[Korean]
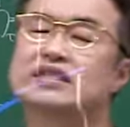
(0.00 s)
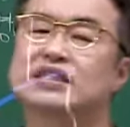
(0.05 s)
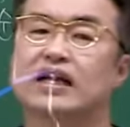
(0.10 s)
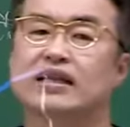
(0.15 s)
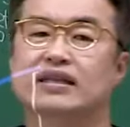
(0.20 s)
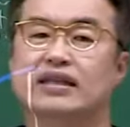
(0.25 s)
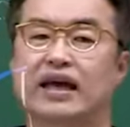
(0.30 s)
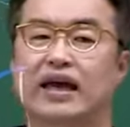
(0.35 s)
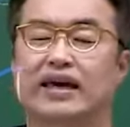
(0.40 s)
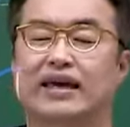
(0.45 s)

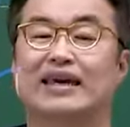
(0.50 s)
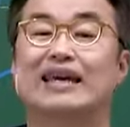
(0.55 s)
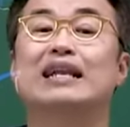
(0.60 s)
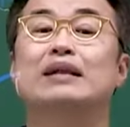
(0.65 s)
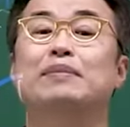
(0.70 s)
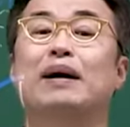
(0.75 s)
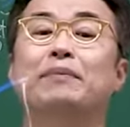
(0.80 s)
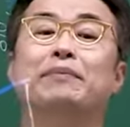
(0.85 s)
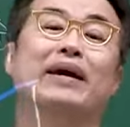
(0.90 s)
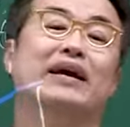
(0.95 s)
시대 때
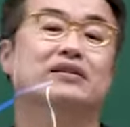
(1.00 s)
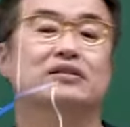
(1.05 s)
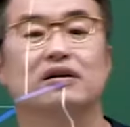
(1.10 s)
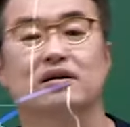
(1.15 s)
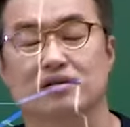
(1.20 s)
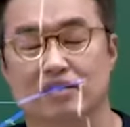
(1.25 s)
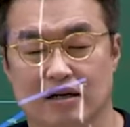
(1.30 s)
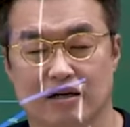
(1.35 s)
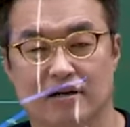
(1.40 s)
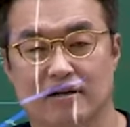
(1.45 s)
일반
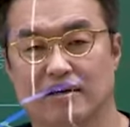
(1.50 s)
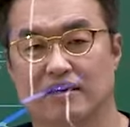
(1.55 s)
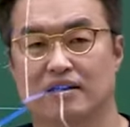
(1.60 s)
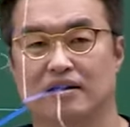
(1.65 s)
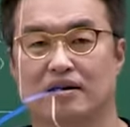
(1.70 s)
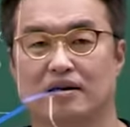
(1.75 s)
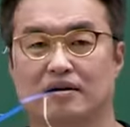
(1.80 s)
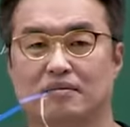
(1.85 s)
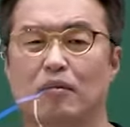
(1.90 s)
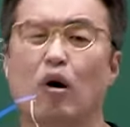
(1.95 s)
백성들
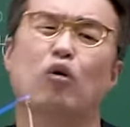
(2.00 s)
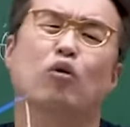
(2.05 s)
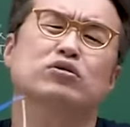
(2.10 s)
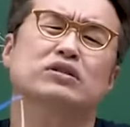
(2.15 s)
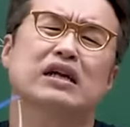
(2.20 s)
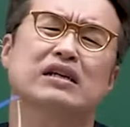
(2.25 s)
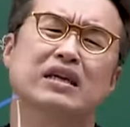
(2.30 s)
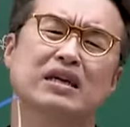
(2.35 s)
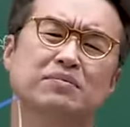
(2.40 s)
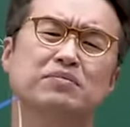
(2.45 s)
먹고
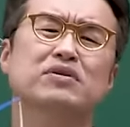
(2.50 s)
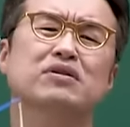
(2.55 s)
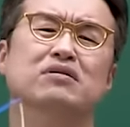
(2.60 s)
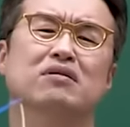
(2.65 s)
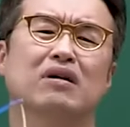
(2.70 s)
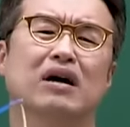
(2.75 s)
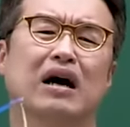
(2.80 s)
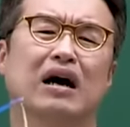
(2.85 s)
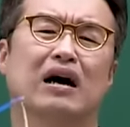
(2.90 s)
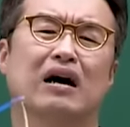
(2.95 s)
살기 힘든
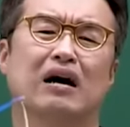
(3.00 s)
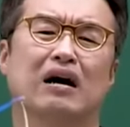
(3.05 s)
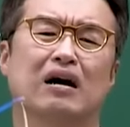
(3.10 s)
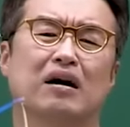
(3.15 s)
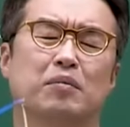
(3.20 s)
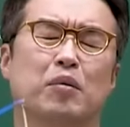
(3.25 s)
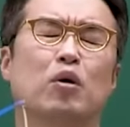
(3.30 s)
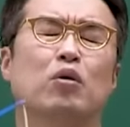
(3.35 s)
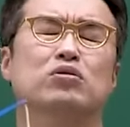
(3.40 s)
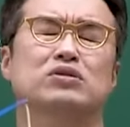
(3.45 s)
거야.
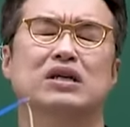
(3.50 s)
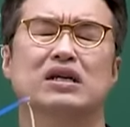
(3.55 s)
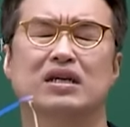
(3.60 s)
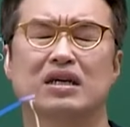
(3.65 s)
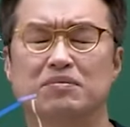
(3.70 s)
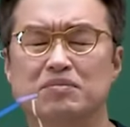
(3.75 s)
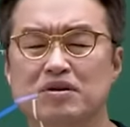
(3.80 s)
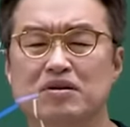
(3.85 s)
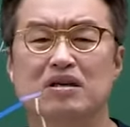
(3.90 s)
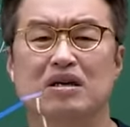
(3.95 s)
먹고 살기
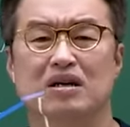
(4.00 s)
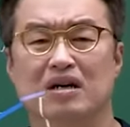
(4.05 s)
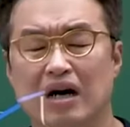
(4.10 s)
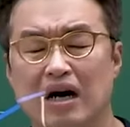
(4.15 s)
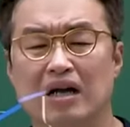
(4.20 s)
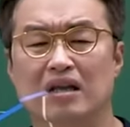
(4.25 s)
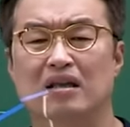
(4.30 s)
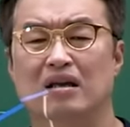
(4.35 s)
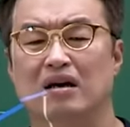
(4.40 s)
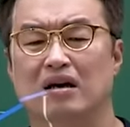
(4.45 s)

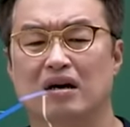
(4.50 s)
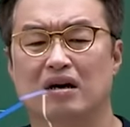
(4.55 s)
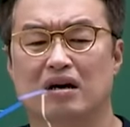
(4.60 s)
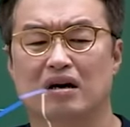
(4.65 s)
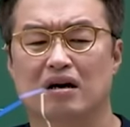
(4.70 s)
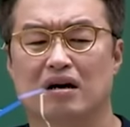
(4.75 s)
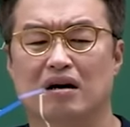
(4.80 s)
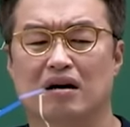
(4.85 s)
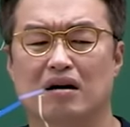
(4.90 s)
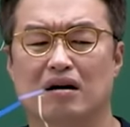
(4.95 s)
힘드니까
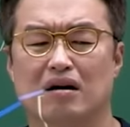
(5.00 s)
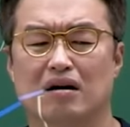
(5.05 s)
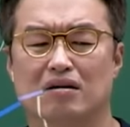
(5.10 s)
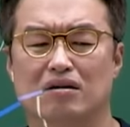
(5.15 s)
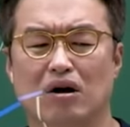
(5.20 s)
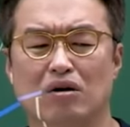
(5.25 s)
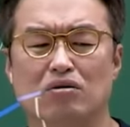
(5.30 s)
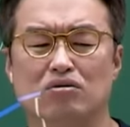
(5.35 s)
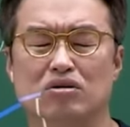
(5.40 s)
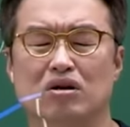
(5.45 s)
어,
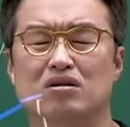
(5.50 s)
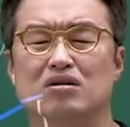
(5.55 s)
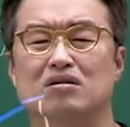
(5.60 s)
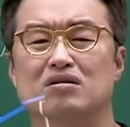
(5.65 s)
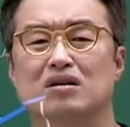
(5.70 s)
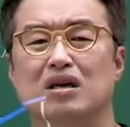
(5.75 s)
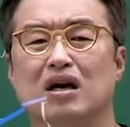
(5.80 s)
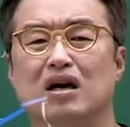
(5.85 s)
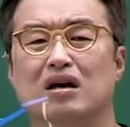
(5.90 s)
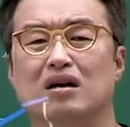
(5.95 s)
결국 저는
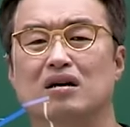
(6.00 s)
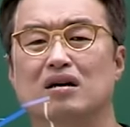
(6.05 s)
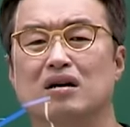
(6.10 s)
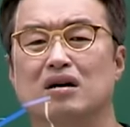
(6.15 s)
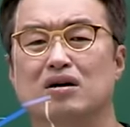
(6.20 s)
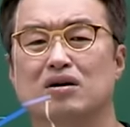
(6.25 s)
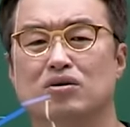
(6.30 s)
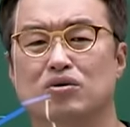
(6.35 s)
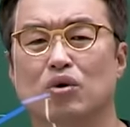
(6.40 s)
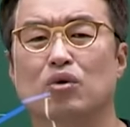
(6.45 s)
그냥
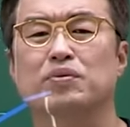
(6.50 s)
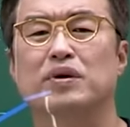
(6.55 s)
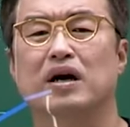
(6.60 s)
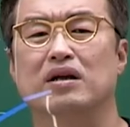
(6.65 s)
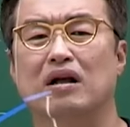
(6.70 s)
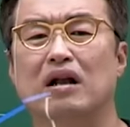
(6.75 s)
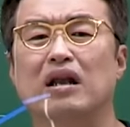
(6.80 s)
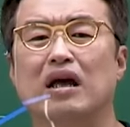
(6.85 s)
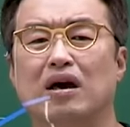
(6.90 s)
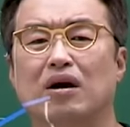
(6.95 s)
노비가
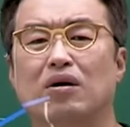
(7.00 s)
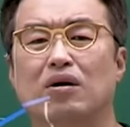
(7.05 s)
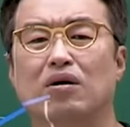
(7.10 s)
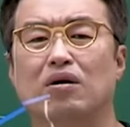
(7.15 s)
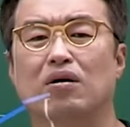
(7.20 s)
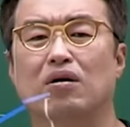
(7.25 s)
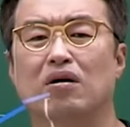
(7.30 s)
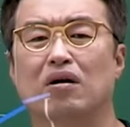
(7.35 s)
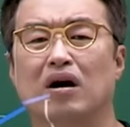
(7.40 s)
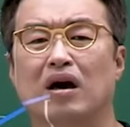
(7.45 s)

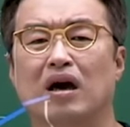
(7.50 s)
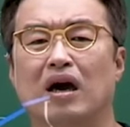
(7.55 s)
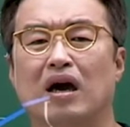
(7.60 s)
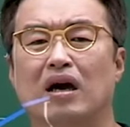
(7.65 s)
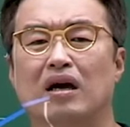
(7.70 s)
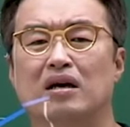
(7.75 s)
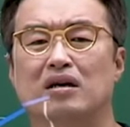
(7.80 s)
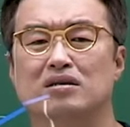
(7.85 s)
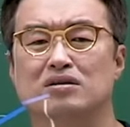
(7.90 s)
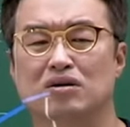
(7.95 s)
될래요.
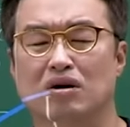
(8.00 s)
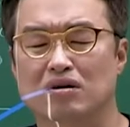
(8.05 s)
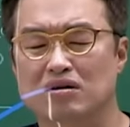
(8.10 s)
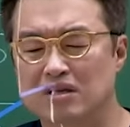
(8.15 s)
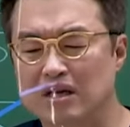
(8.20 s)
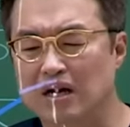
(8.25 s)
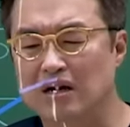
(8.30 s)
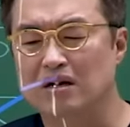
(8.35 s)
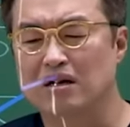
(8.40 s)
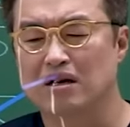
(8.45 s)
예, 저
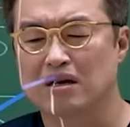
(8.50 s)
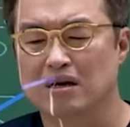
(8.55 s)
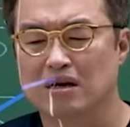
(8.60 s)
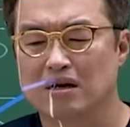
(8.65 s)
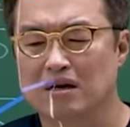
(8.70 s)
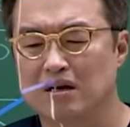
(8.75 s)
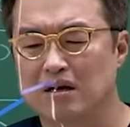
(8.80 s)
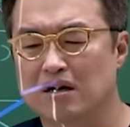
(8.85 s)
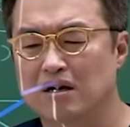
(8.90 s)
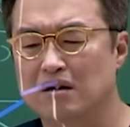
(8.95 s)
그냥
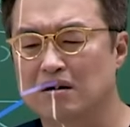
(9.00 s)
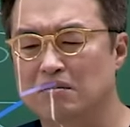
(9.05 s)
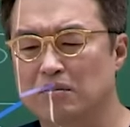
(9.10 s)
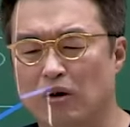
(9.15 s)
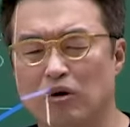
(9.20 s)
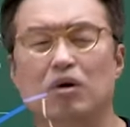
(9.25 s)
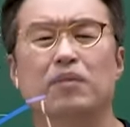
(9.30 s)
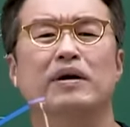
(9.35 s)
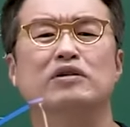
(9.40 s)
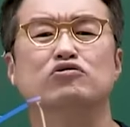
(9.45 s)
어,
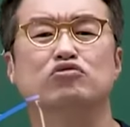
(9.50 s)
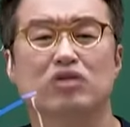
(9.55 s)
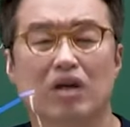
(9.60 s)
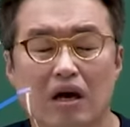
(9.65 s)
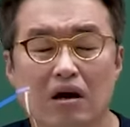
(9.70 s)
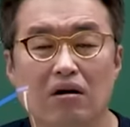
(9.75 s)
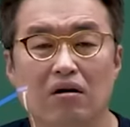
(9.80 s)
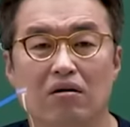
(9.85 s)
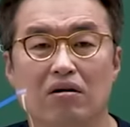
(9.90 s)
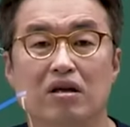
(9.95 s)
먹여만
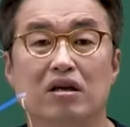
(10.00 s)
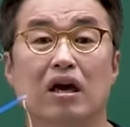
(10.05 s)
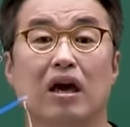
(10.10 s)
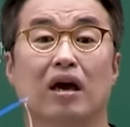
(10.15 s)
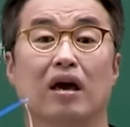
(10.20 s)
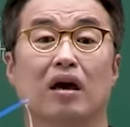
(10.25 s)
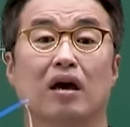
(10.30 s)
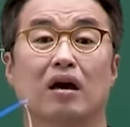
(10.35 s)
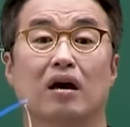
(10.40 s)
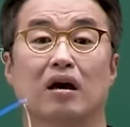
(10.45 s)
주세요.
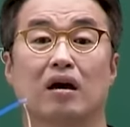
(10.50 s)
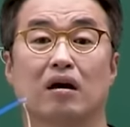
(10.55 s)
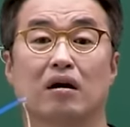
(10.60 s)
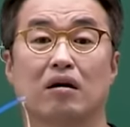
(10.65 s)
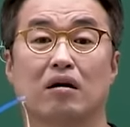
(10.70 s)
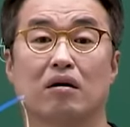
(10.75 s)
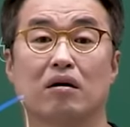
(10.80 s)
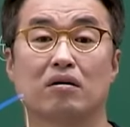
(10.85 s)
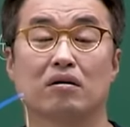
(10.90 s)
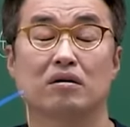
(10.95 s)
이렇게
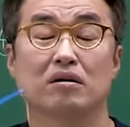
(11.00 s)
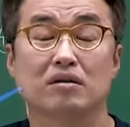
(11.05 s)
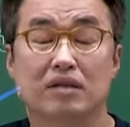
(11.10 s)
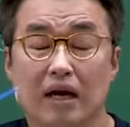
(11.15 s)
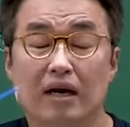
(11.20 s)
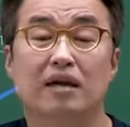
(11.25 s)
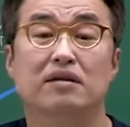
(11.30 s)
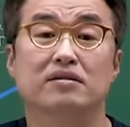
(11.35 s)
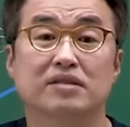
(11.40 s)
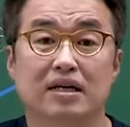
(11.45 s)

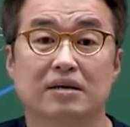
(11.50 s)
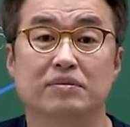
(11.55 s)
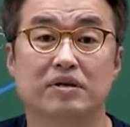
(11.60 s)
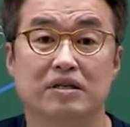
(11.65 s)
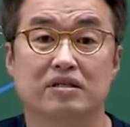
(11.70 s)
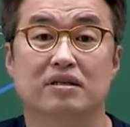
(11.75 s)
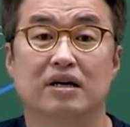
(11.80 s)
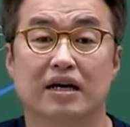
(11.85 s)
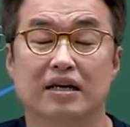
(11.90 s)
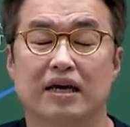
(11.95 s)
의탁했던 사람도
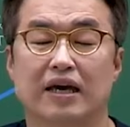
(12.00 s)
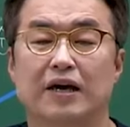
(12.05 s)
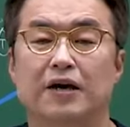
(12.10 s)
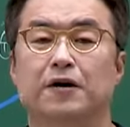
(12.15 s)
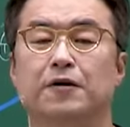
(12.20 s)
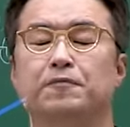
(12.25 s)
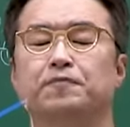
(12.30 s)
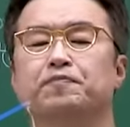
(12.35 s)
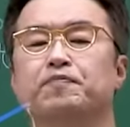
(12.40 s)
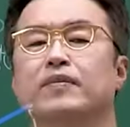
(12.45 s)
있을 거
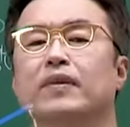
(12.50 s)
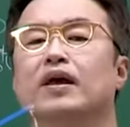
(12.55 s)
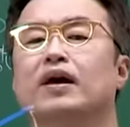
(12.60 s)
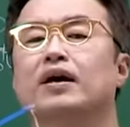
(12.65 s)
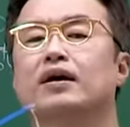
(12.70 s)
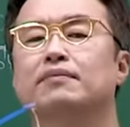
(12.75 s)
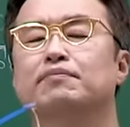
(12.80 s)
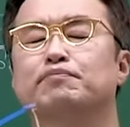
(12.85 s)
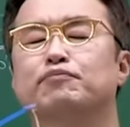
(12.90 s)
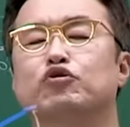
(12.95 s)
아니에요.
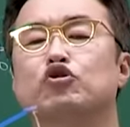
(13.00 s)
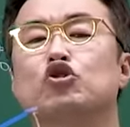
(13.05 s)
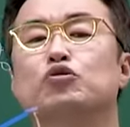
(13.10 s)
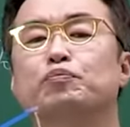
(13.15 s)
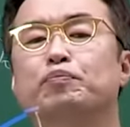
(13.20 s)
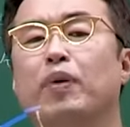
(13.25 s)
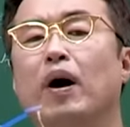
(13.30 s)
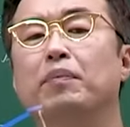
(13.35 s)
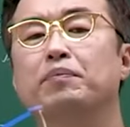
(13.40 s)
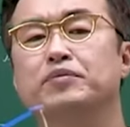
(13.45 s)

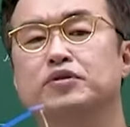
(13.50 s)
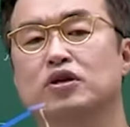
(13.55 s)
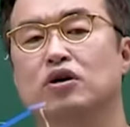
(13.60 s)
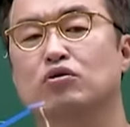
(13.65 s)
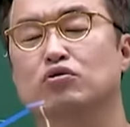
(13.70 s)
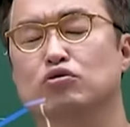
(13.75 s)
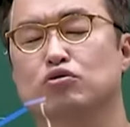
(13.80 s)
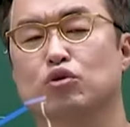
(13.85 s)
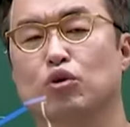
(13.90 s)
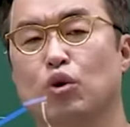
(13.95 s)

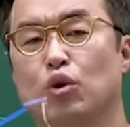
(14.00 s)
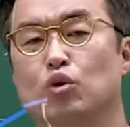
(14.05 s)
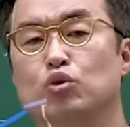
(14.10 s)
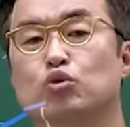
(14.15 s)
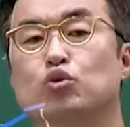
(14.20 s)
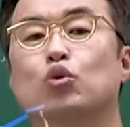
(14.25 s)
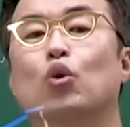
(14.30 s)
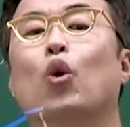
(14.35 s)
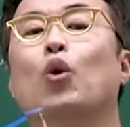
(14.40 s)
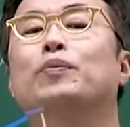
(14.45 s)
불법적으로
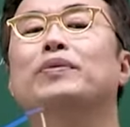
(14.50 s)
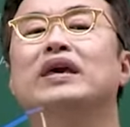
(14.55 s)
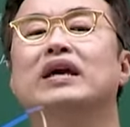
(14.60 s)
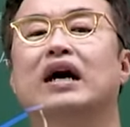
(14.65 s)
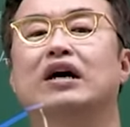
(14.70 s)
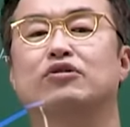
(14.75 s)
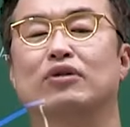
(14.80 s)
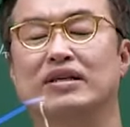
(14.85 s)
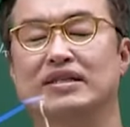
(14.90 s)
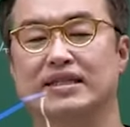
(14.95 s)

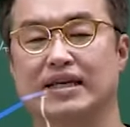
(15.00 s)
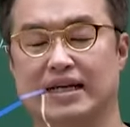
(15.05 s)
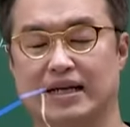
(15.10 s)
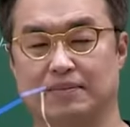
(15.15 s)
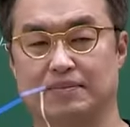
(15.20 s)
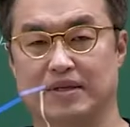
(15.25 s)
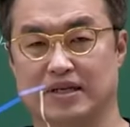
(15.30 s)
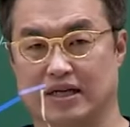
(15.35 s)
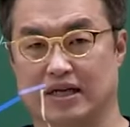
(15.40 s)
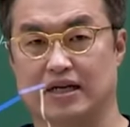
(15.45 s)
노비가 된
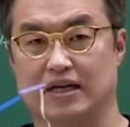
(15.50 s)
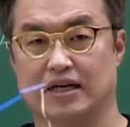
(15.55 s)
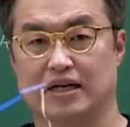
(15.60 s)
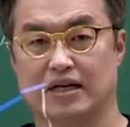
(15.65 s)
사람들,